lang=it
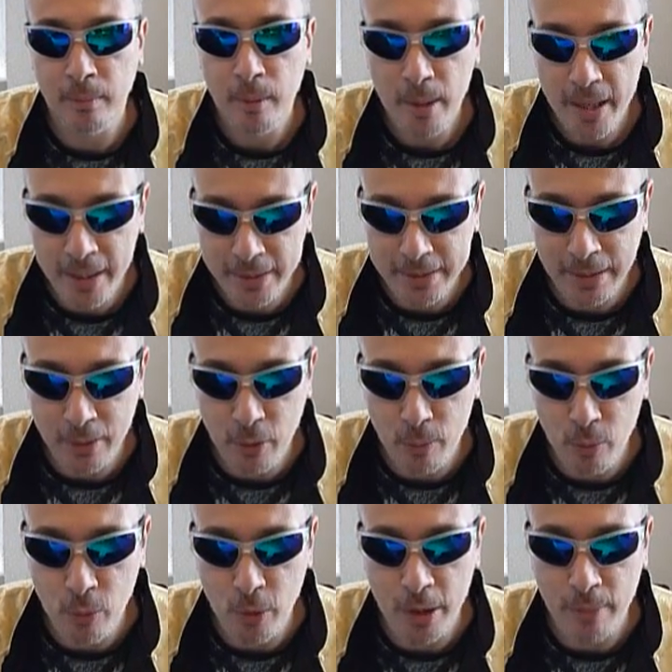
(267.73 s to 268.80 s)
era
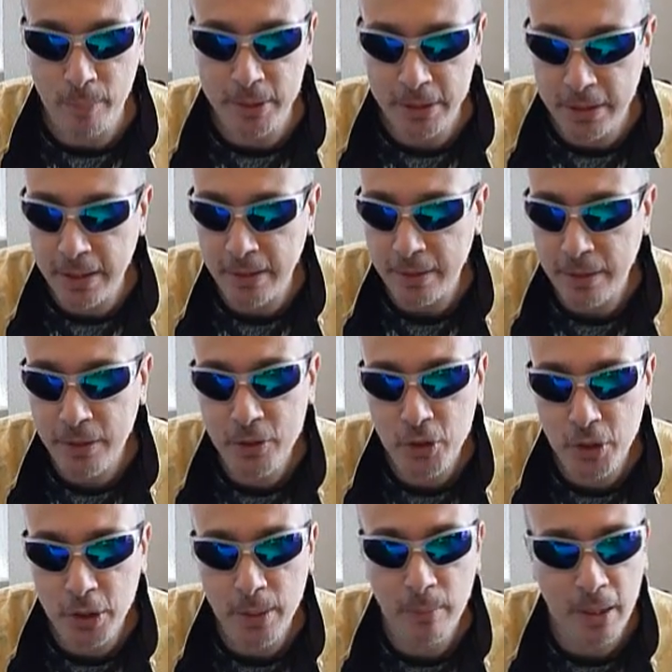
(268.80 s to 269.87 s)
comunque il presidente
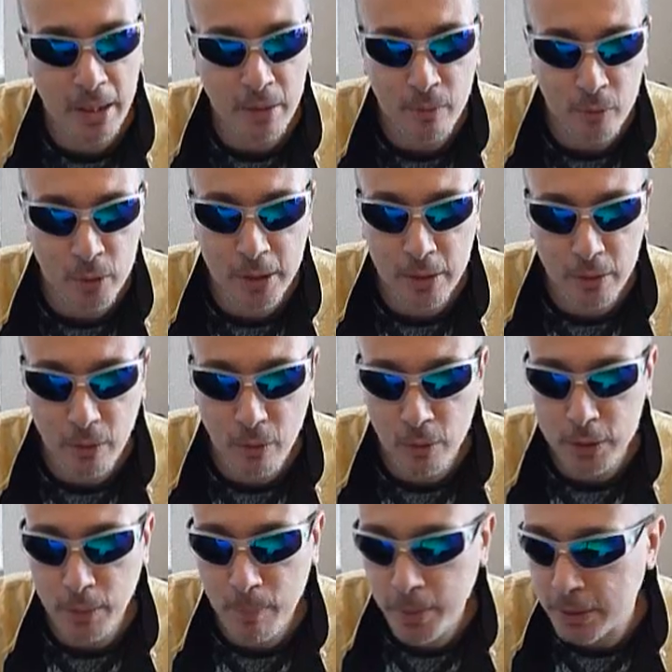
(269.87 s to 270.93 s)
legittimo, l'hanno votato
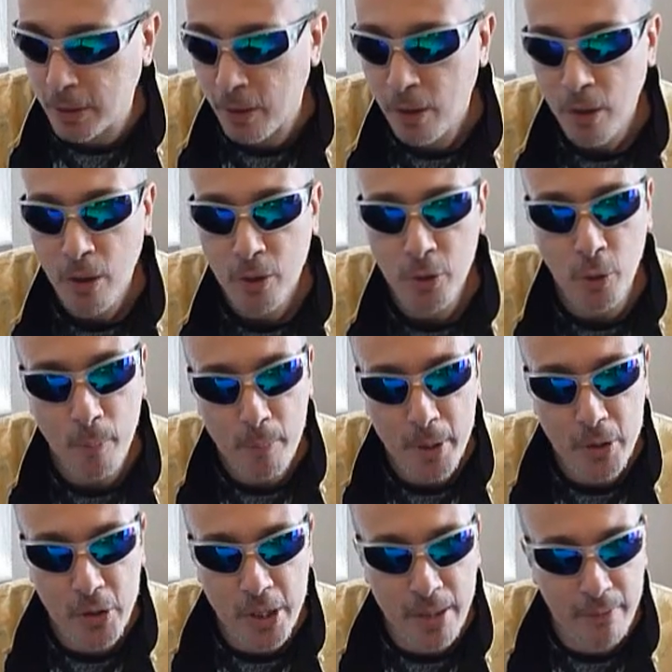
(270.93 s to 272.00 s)
loro, però non
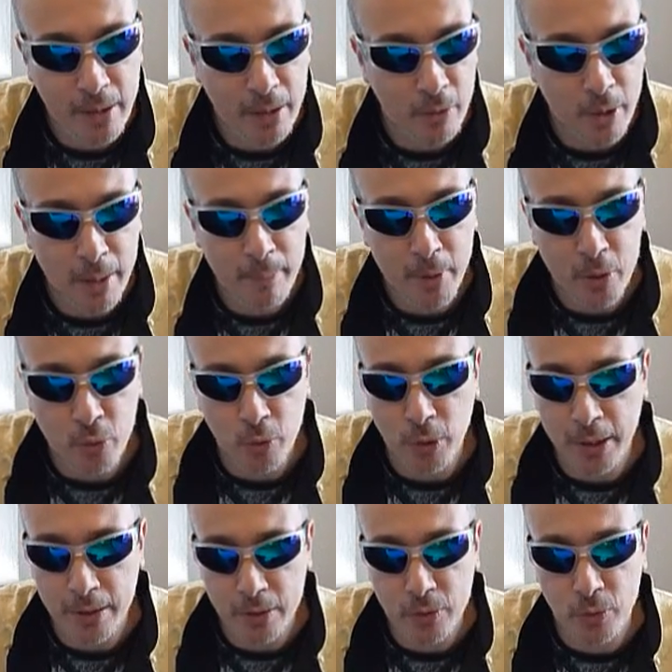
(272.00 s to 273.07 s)
piaceva, non è piaciuto
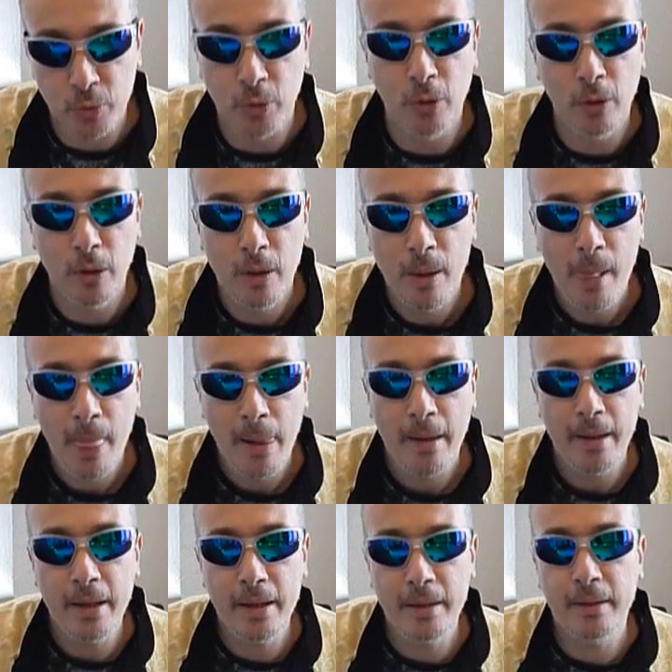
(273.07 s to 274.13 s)
a nessuno
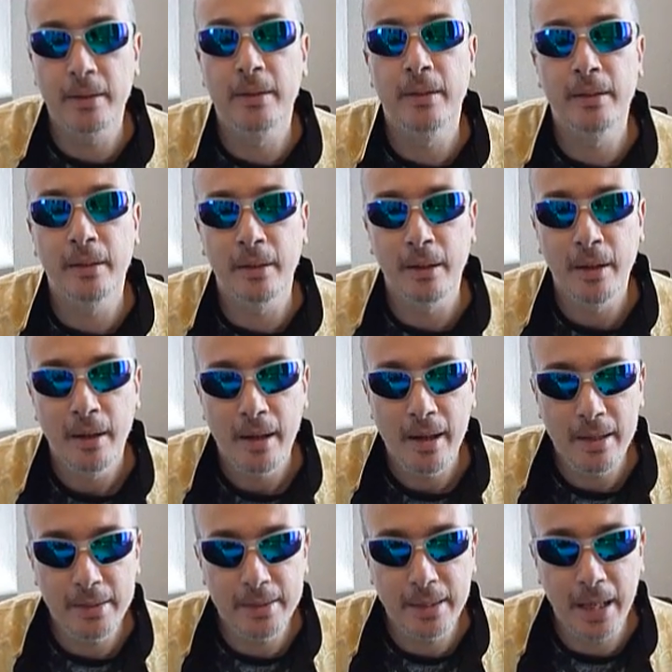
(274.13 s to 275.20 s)
e eh, è
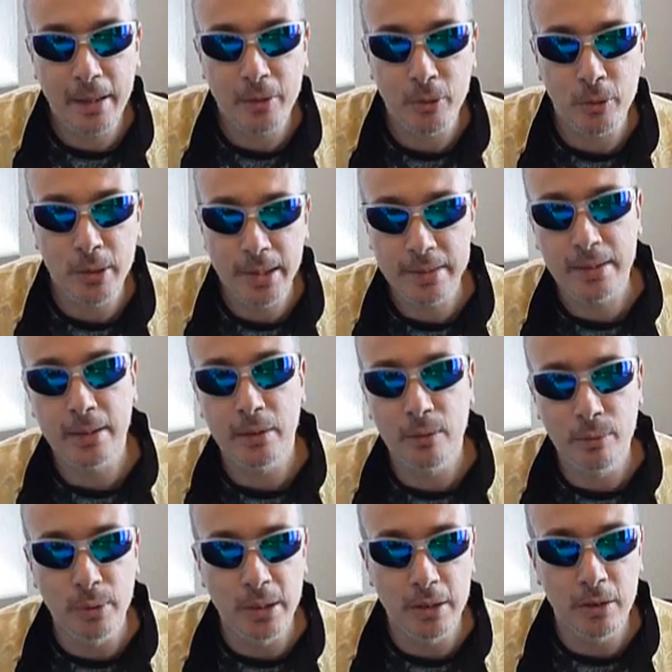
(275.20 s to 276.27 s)
stato
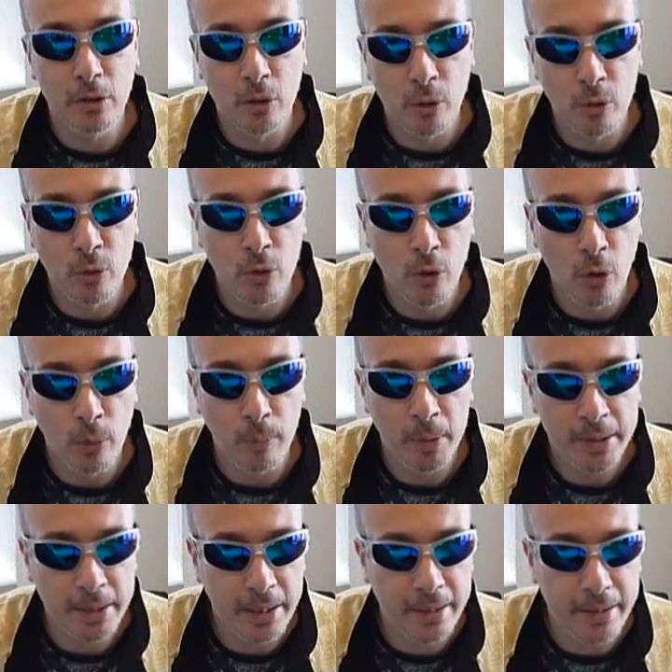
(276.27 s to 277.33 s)
destituito con un golpe.
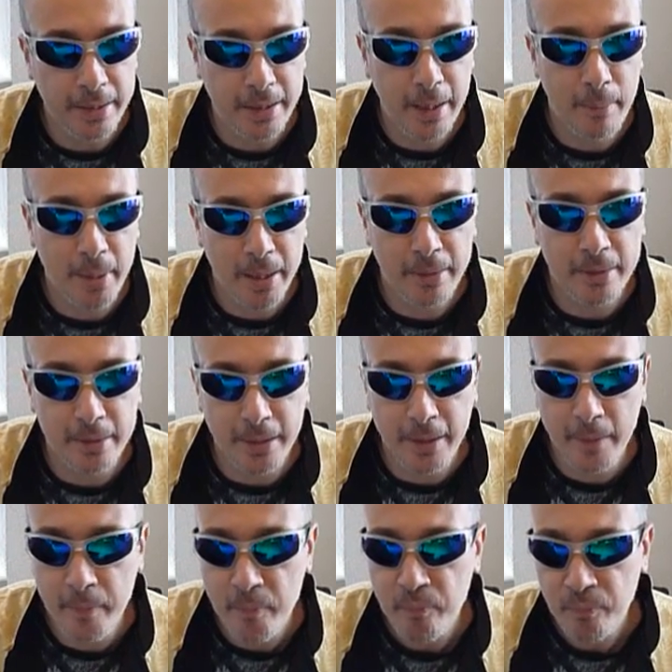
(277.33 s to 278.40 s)

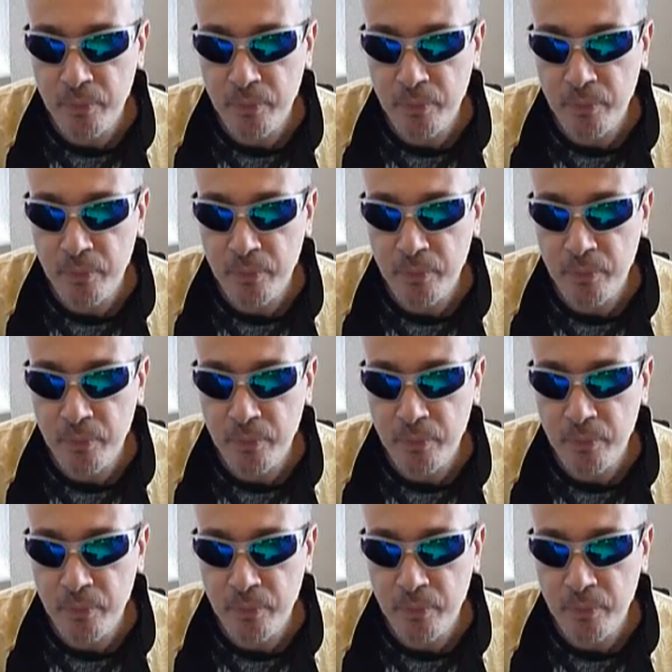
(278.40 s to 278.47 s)
Tecnicamente